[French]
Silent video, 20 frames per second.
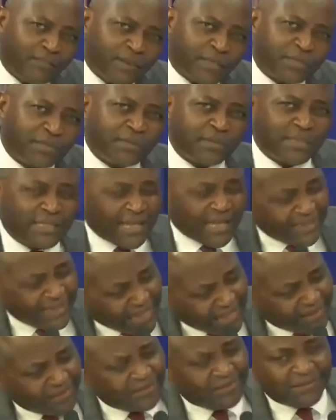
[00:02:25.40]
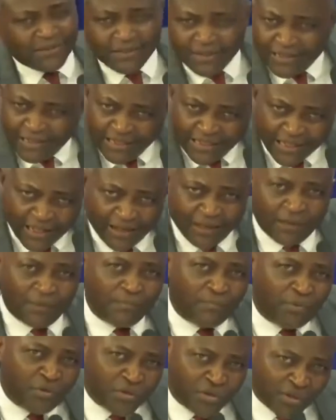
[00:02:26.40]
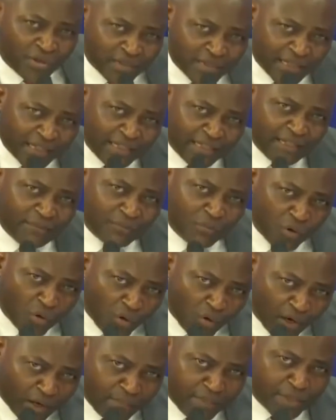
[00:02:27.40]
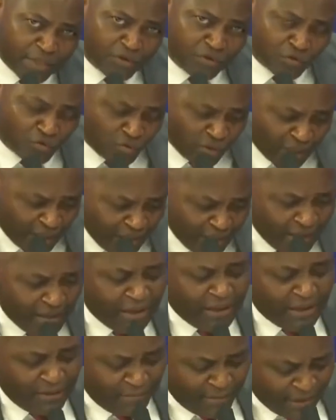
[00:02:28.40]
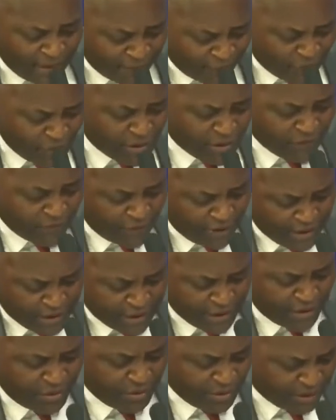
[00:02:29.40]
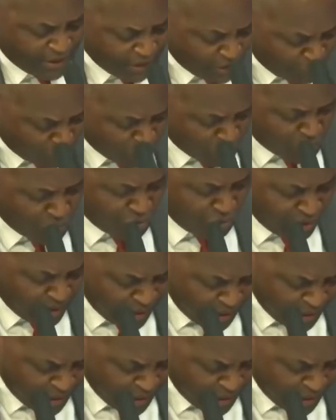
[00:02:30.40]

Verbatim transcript: parce que ça date il y a plusieurs années, Boko Haram est toujours là, mais les forces de défense et de sécurité continuent